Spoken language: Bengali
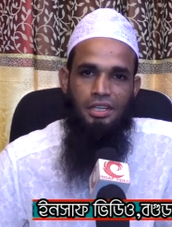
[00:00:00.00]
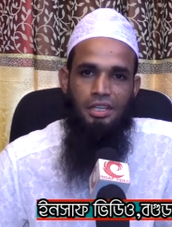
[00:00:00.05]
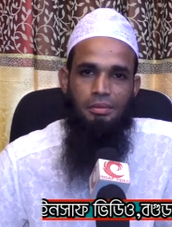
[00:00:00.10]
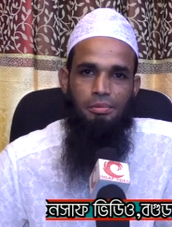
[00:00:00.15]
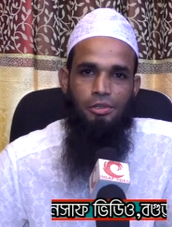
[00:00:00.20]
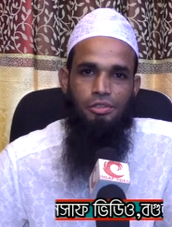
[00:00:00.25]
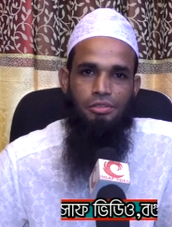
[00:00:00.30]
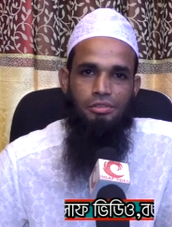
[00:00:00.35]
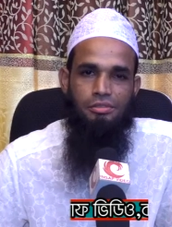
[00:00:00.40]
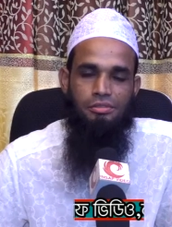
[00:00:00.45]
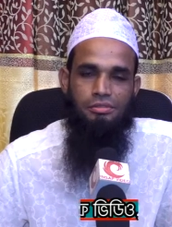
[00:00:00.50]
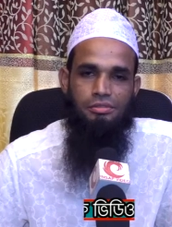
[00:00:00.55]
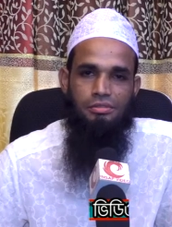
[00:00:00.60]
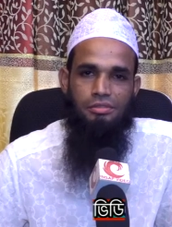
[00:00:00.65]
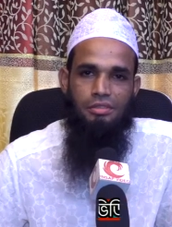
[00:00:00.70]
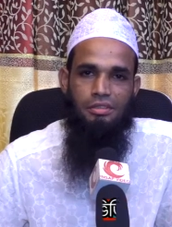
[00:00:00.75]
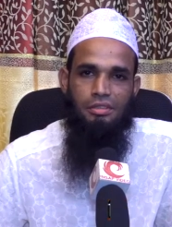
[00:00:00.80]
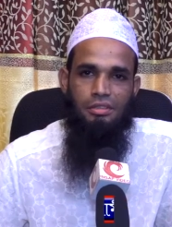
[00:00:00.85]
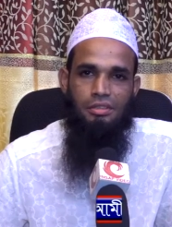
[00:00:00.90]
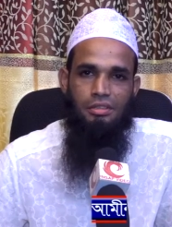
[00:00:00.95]
এবং
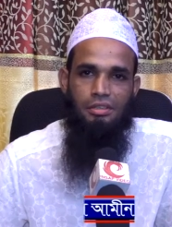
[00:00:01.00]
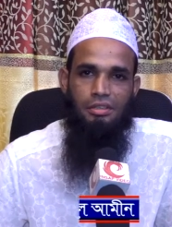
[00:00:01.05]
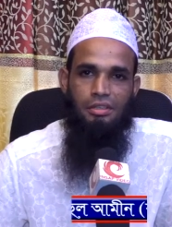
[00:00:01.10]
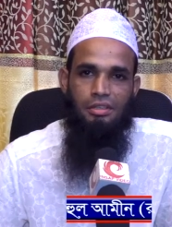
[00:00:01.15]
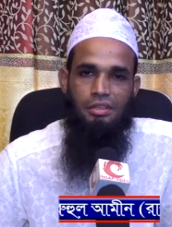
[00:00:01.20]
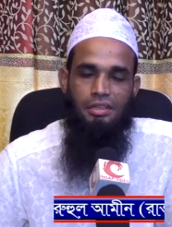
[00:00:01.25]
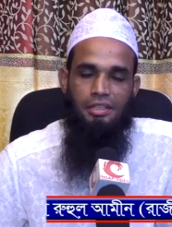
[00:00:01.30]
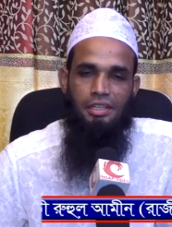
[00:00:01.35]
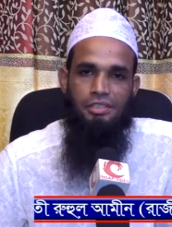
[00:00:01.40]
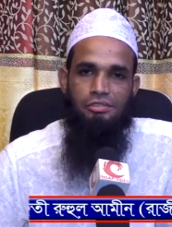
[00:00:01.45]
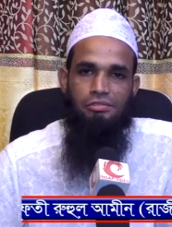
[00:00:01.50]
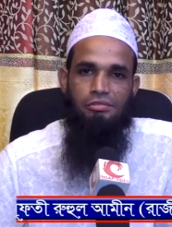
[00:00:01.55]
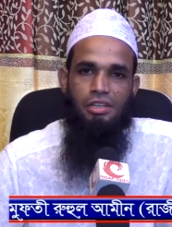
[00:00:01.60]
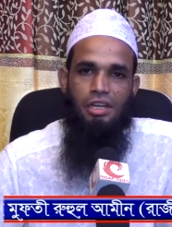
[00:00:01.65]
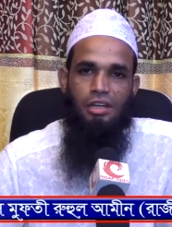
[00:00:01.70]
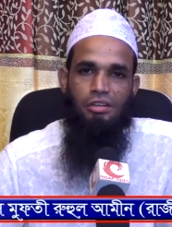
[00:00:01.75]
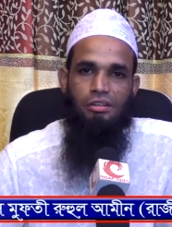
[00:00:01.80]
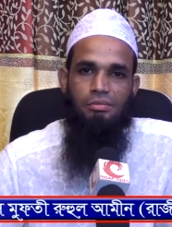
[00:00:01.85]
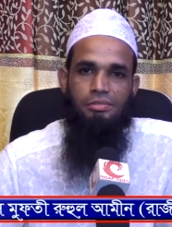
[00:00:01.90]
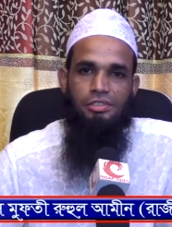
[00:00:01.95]
রাসুল
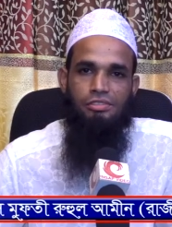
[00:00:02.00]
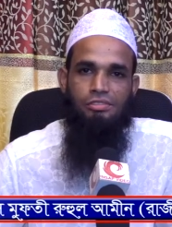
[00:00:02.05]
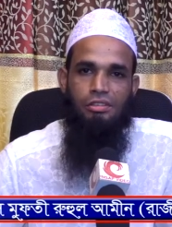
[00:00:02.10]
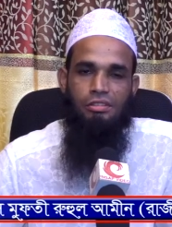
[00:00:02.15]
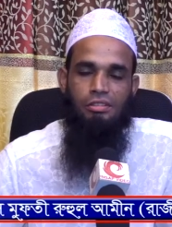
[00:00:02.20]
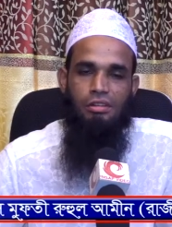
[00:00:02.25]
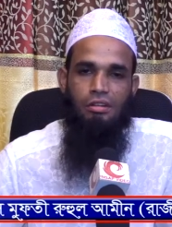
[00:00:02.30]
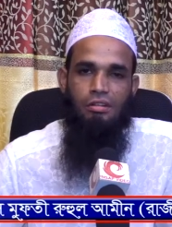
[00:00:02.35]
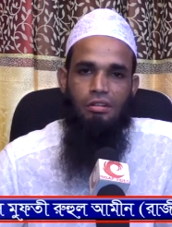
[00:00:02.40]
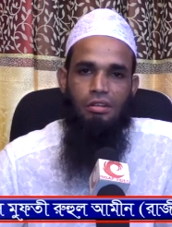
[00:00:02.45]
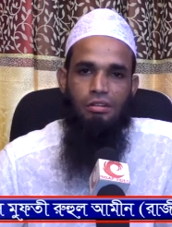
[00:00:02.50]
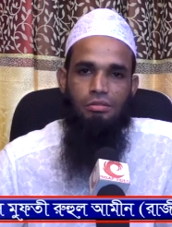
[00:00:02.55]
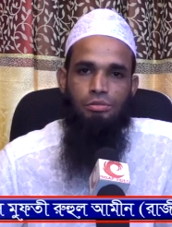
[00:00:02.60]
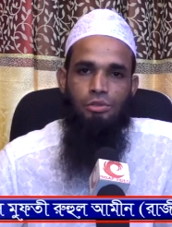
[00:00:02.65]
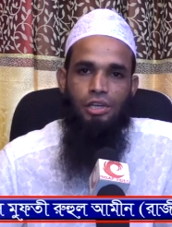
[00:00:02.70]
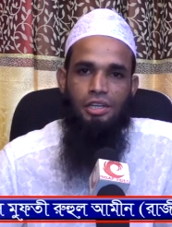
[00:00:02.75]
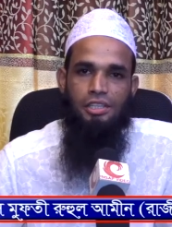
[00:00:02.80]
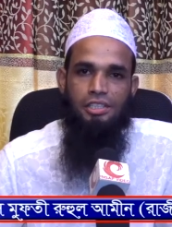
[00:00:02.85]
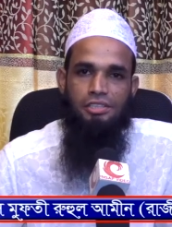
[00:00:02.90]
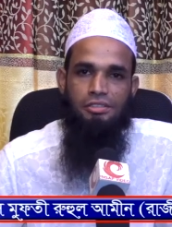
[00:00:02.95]
আরবি সাল্লাহু
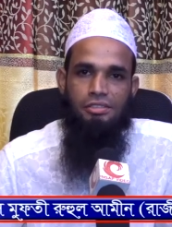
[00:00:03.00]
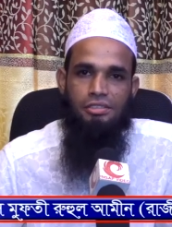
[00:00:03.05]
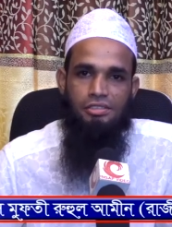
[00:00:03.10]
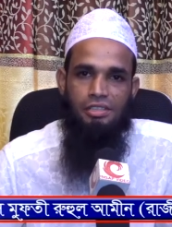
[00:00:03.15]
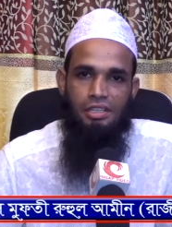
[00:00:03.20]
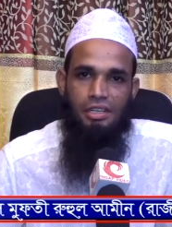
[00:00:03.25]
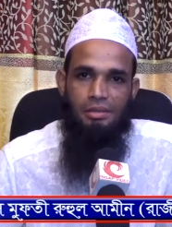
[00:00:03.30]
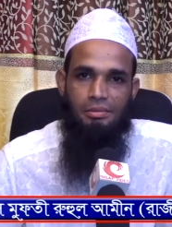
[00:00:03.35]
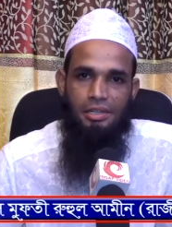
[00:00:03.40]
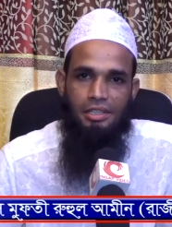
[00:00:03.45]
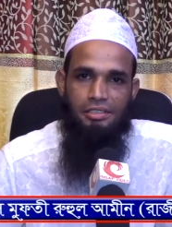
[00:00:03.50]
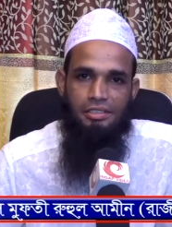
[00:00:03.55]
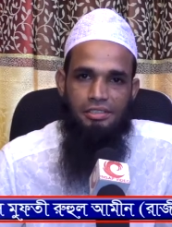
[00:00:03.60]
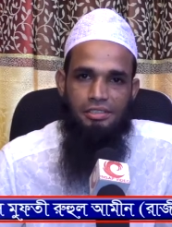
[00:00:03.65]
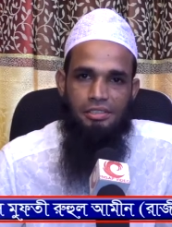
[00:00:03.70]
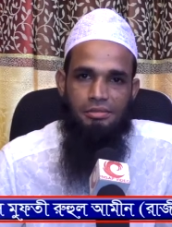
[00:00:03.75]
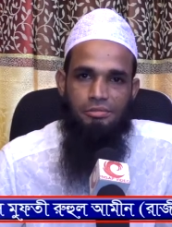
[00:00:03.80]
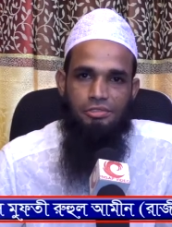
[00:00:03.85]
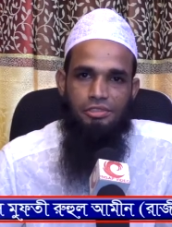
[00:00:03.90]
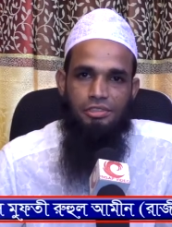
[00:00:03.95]
আলহি আসাল্লাম
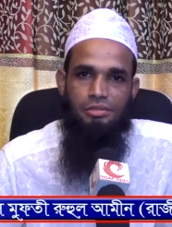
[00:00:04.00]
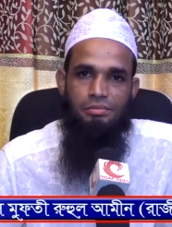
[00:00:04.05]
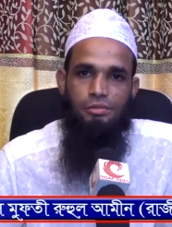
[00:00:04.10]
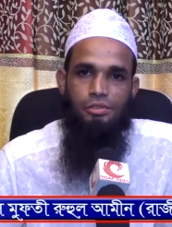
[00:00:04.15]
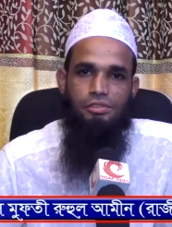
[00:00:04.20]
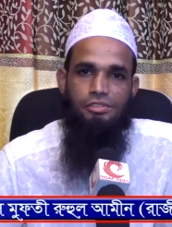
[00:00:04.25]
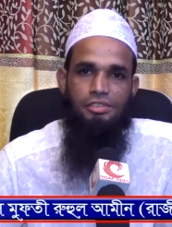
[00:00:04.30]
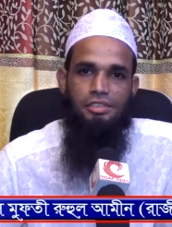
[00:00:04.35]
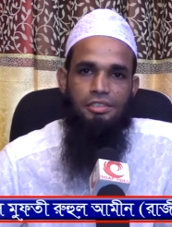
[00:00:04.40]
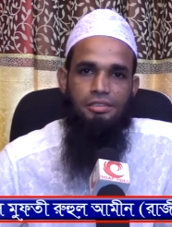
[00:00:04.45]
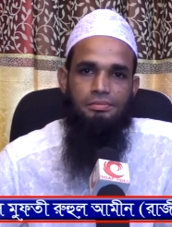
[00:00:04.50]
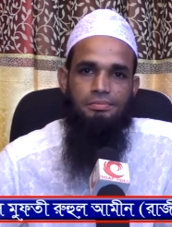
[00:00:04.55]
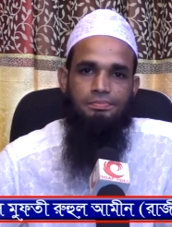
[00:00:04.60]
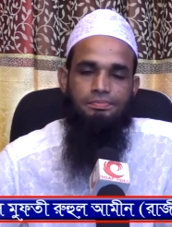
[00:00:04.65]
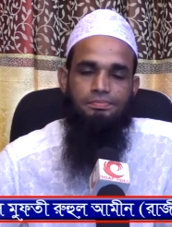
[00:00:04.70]
হাদিসের মধ্যে বলছেন